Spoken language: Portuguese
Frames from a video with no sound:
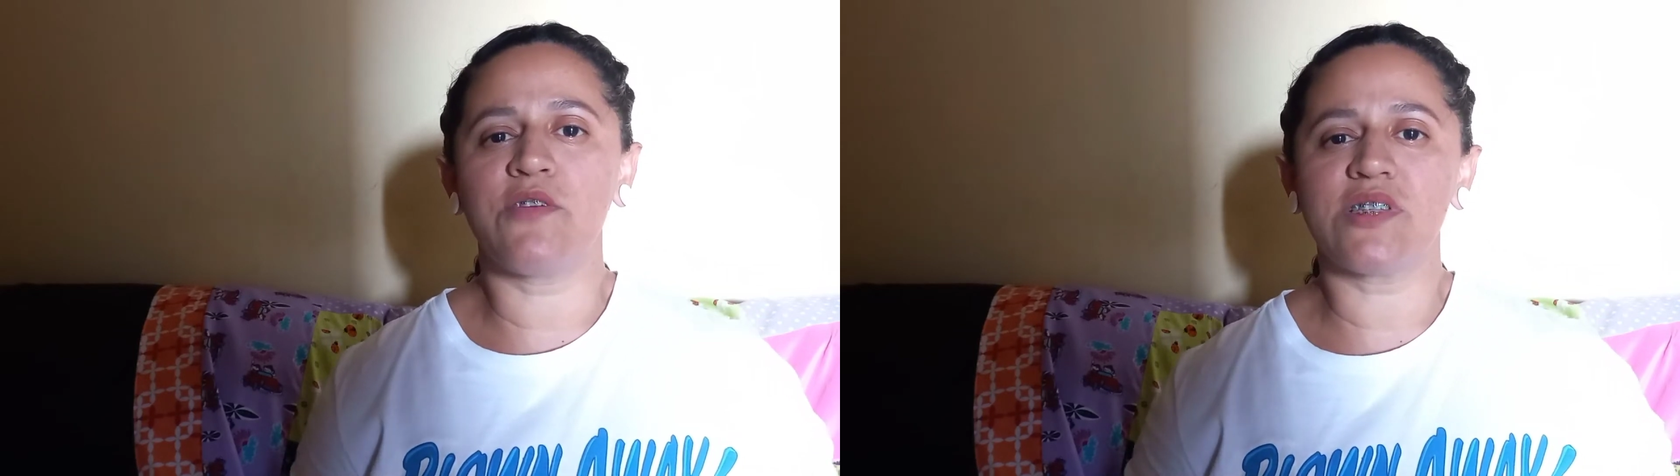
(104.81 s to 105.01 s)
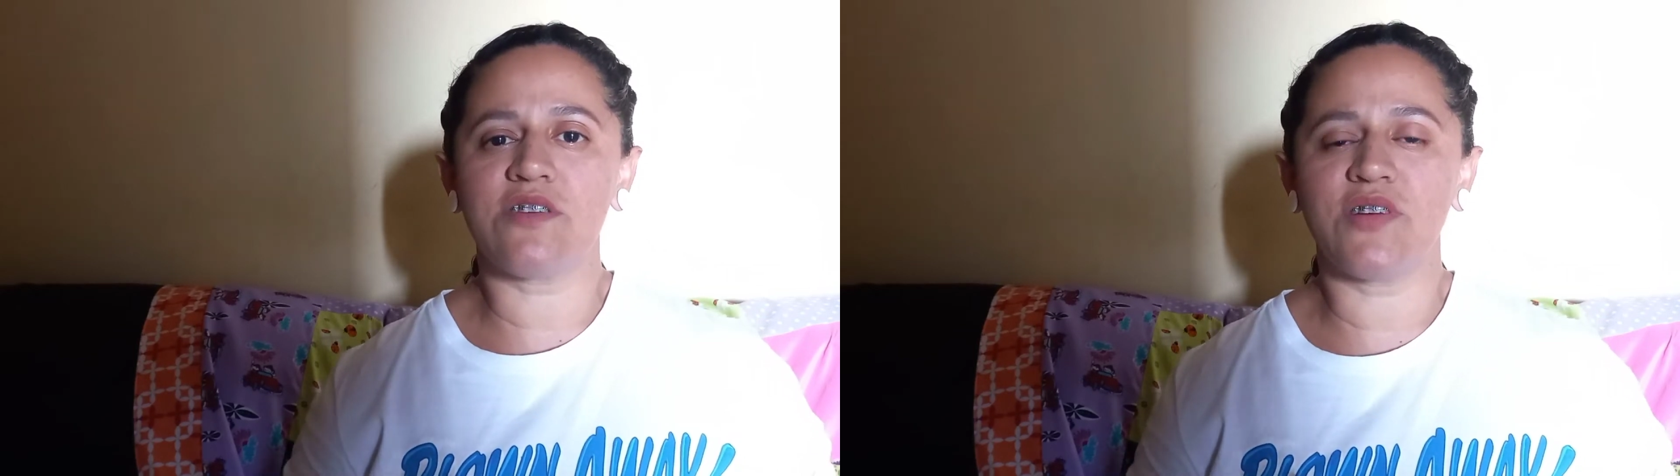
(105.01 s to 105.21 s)

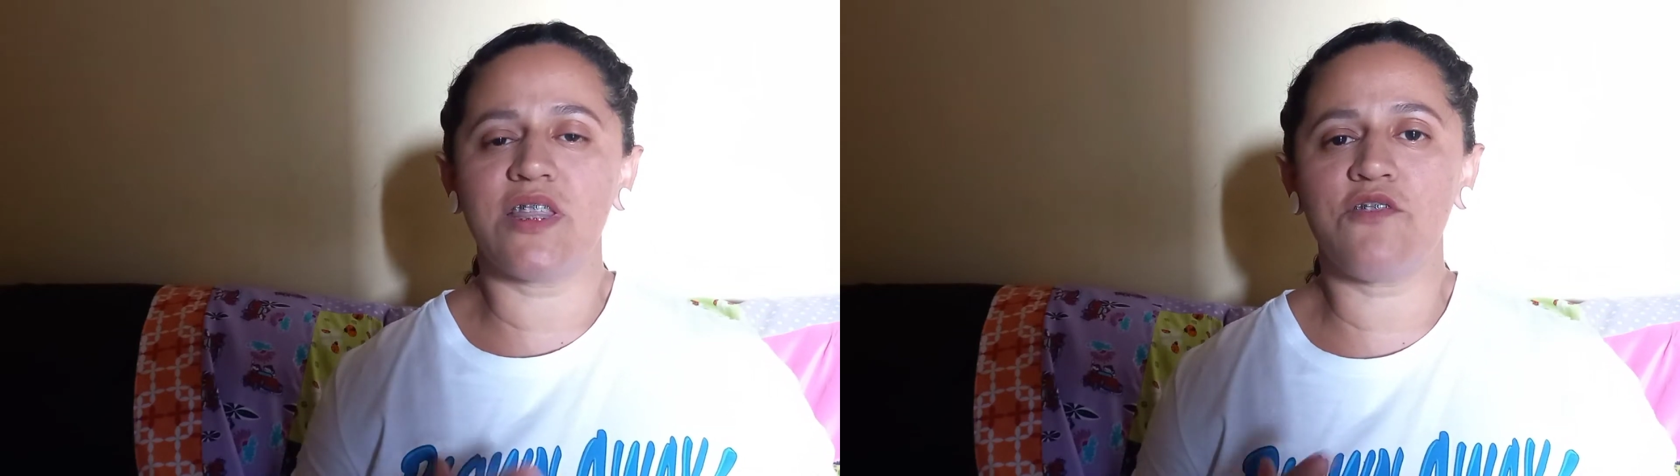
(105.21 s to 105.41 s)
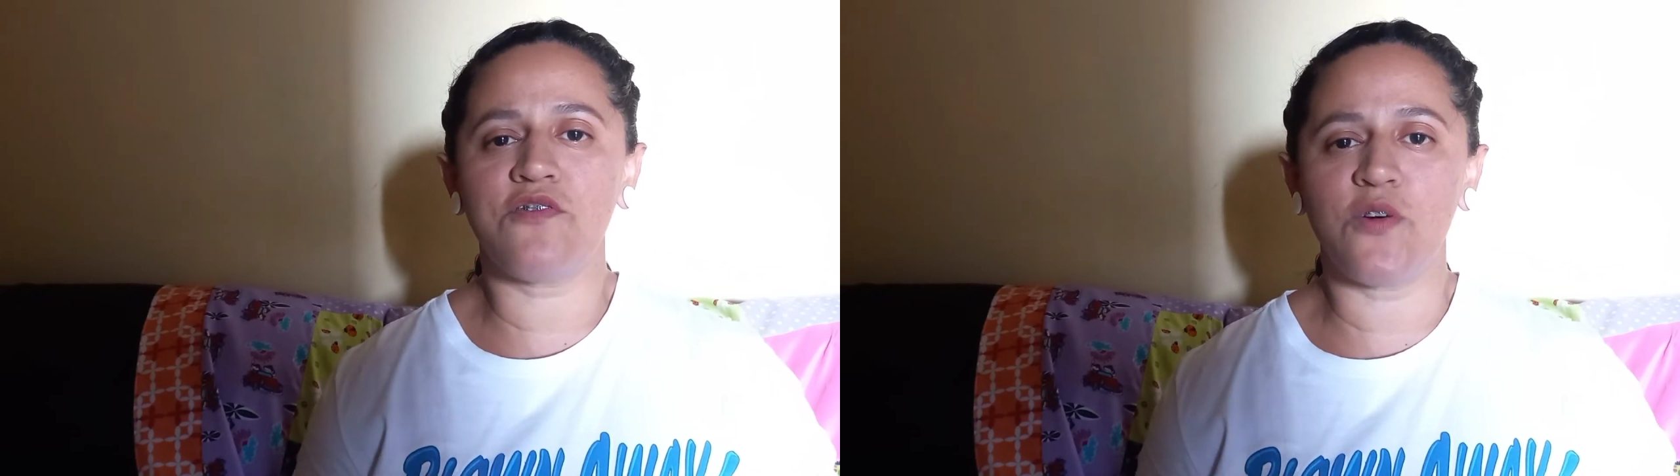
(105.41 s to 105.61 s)
Que você vai
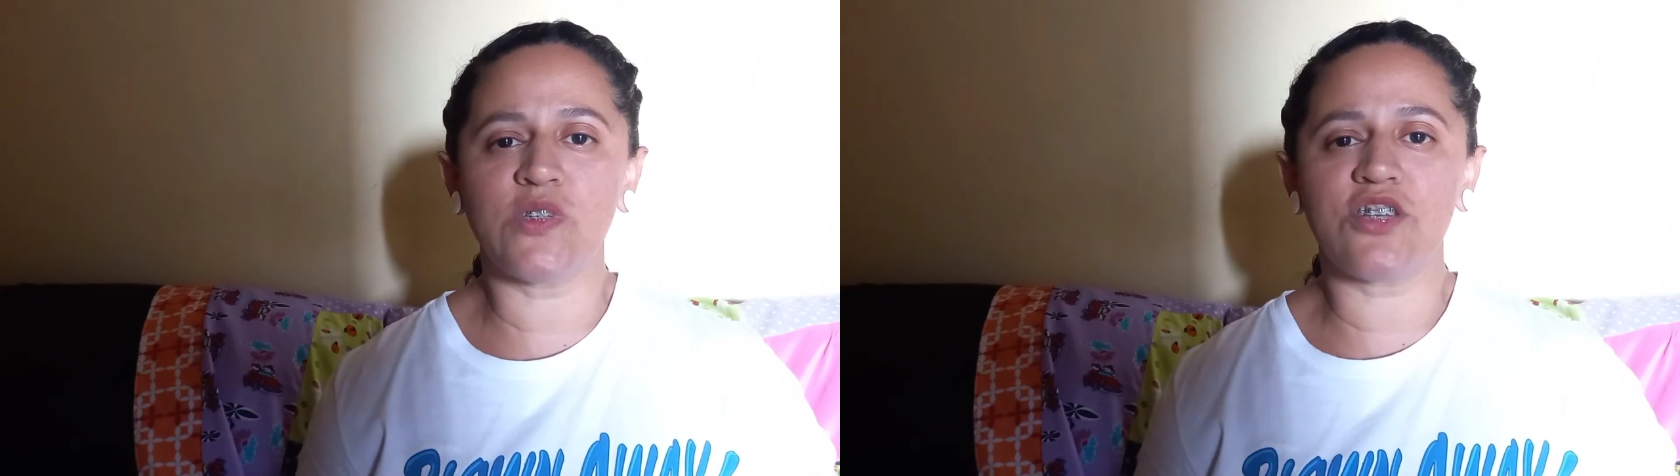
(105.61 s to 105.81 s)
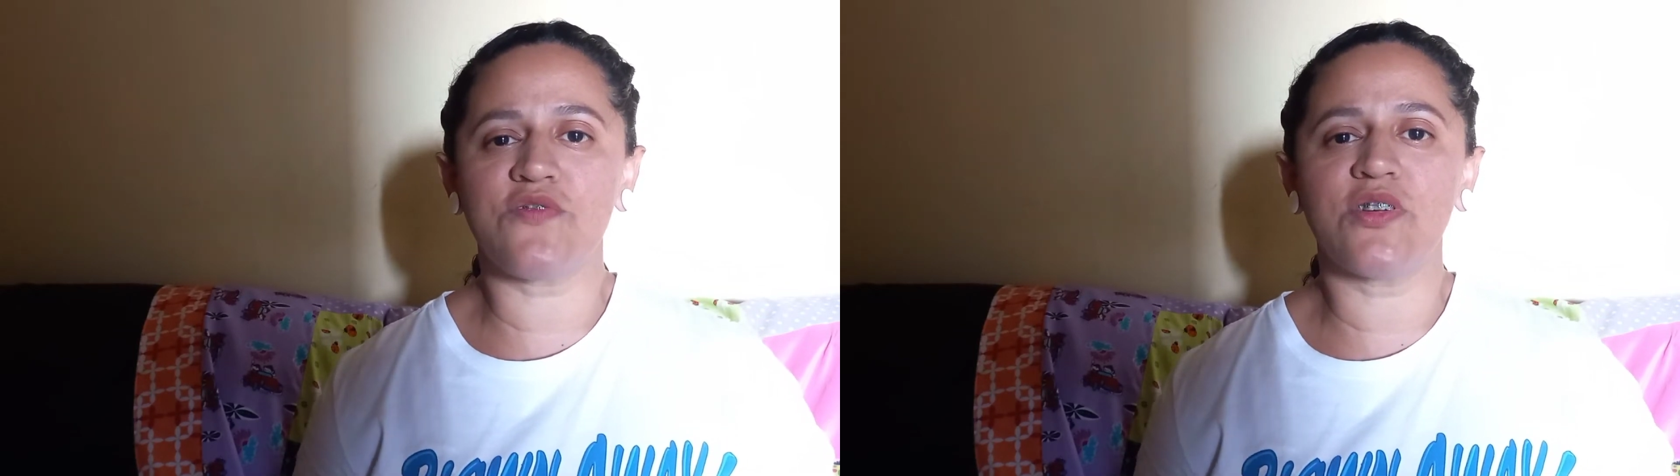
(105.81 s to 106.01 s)
ter força de